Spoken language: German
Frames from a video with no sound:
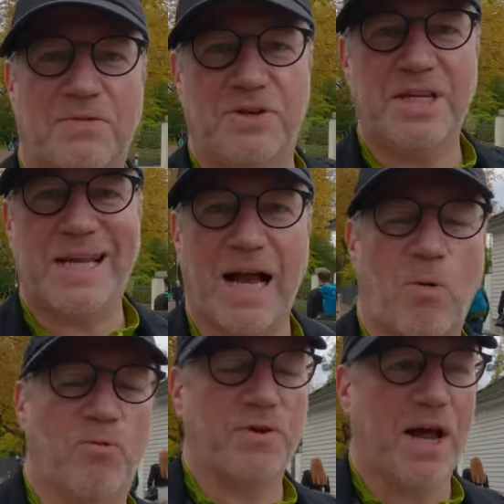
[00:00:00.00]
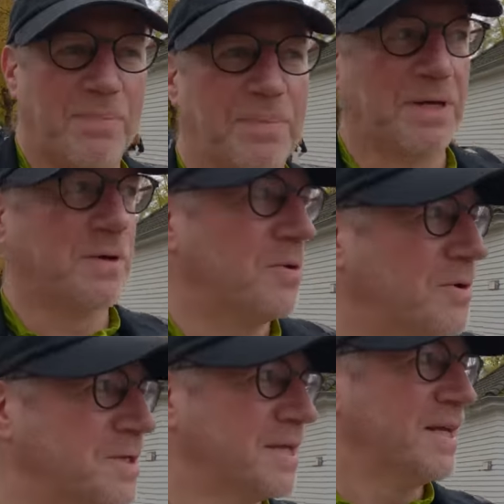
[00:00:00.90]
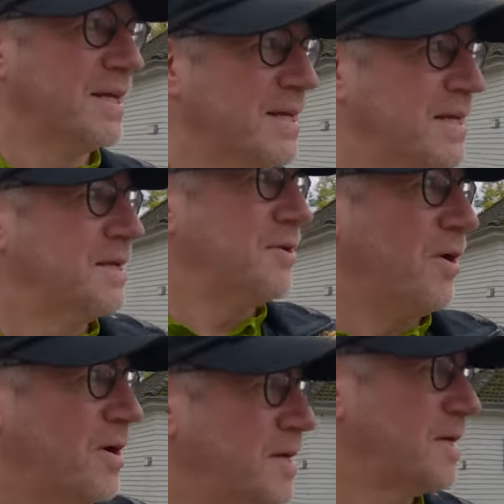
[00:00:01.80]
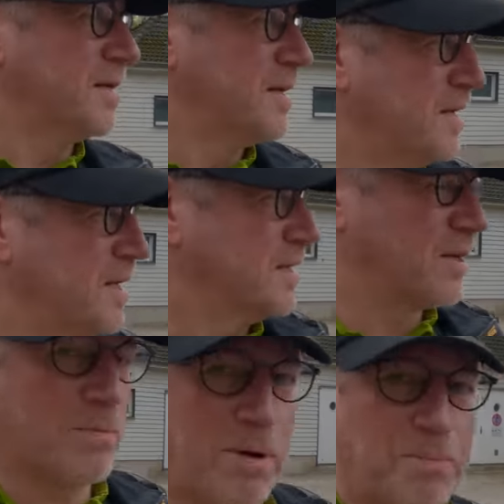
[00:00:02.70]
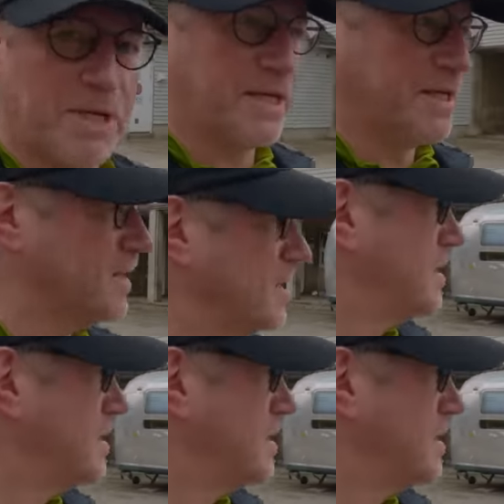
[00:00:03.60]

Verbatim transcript: weniger Aufnahmen und ja, dann noch mal einen Blick hier